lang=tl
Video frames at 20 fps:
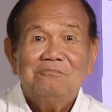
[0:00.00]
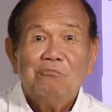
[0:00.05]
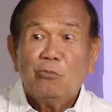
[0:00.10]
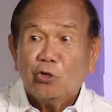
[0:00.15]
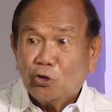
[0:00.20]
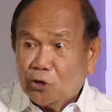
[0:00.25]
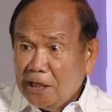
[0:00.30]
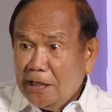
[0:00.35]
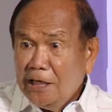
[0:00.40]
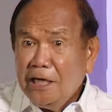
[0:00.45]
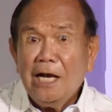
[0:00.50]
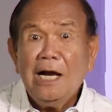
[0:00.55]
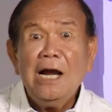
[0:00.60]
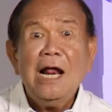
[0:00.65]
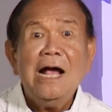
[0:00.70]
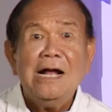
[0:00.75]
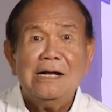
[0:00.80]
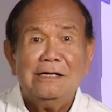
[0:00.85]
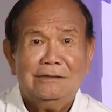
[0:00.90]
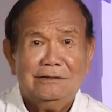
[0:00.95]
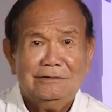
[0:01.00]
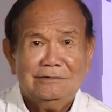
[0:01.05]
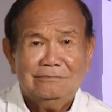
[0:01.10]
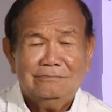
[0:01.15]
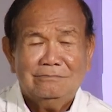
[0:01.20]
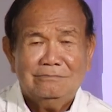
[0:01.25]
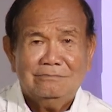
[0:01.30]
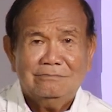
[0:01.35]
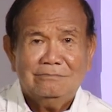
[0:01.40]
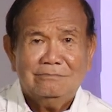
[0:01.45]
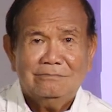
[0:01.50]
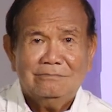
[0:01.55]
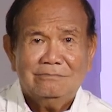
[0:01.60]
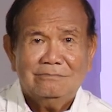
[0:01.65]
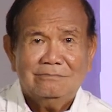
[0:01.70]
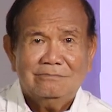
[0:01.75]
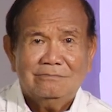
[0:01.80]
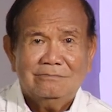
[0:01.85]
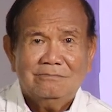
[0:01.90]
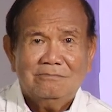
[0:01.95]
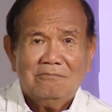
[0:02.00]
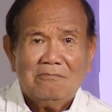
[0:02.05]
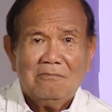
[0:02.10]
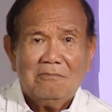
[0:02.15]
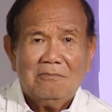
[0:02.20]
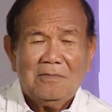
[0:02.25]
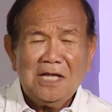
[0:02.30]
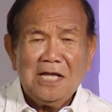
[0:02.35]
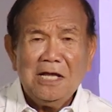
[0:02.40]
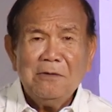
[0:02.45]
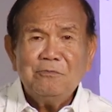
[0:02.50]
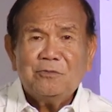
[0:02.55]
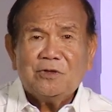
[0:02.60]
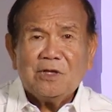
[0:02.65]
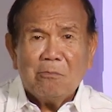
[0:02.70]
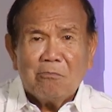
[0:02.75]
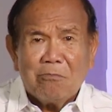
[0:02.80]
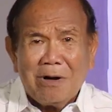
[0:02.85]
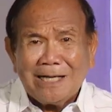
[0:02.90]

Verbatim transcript: Butilya lang. Empty